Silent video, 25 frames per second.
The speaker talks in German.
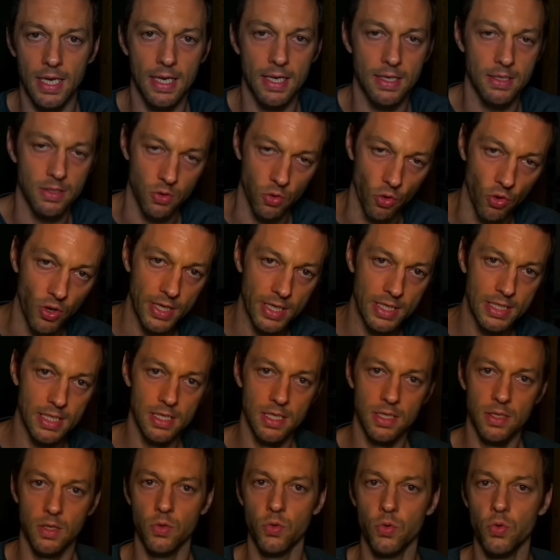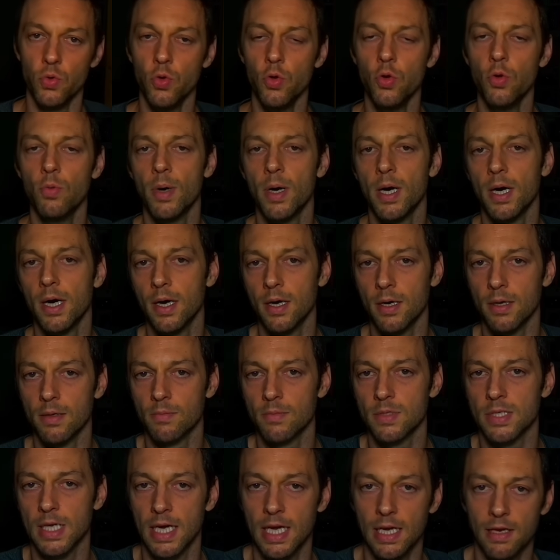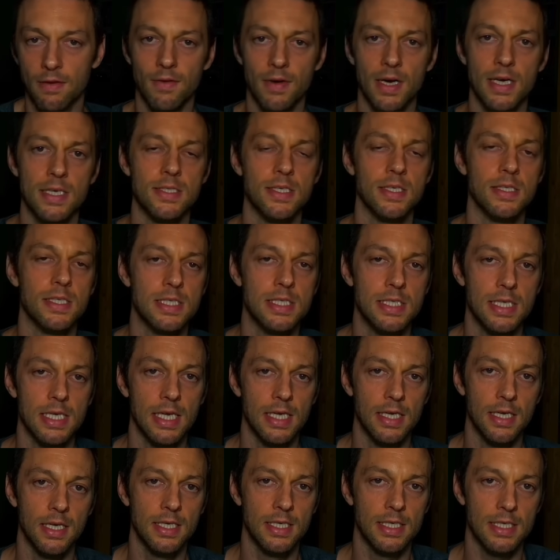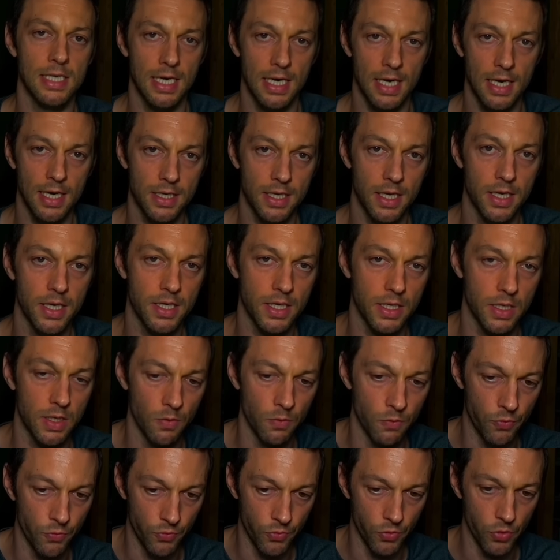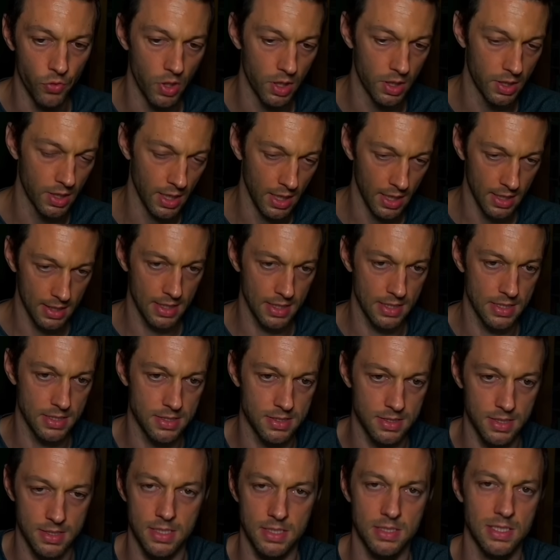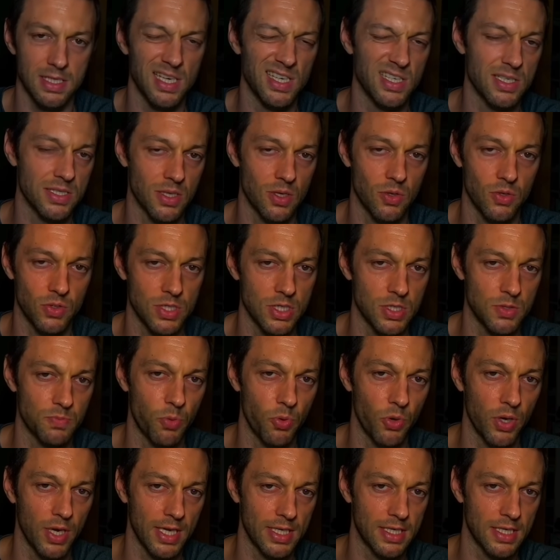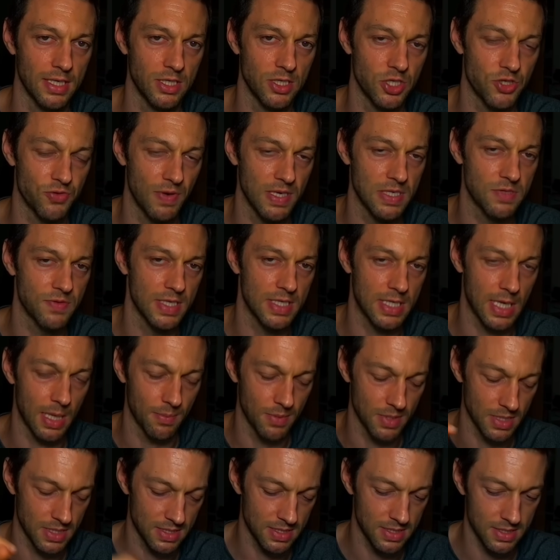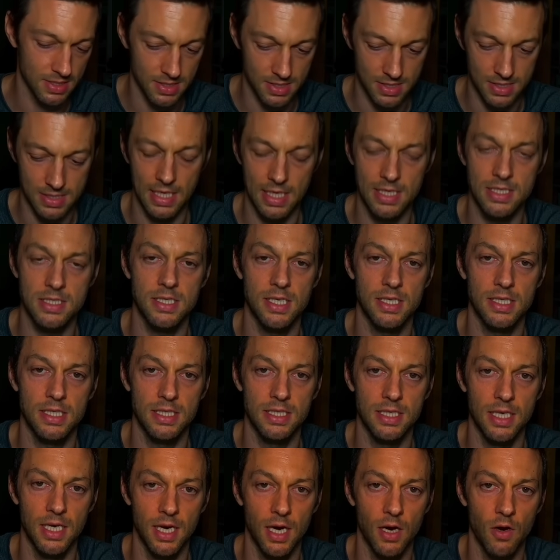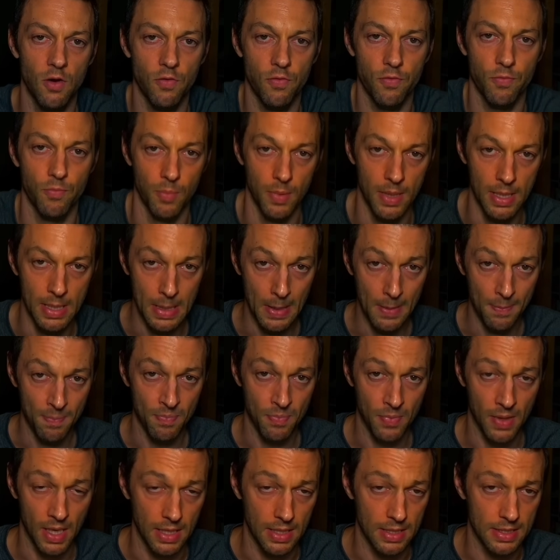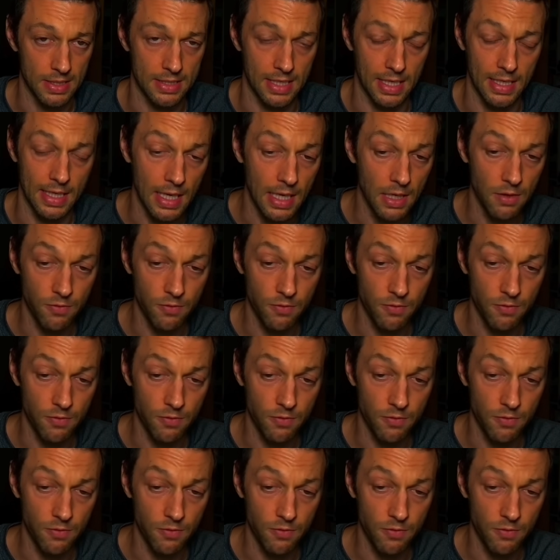Leute über teilweise zehn Tage geführt. Ganz interessant ist auch das Projekt äh, Schwarzwaldcamp, das ist derzeit hier auf dem äh, Kanal